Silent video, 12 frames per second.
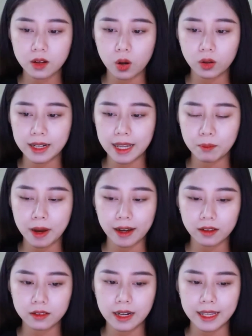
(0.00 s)
còn lạnh
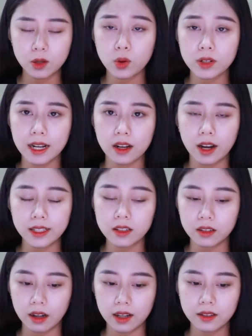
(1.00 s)
mặt đẩy cô ra khỏi
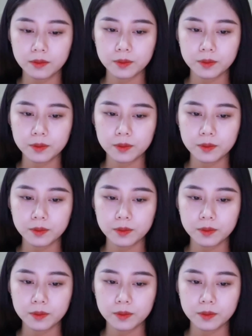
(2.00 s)
cửa.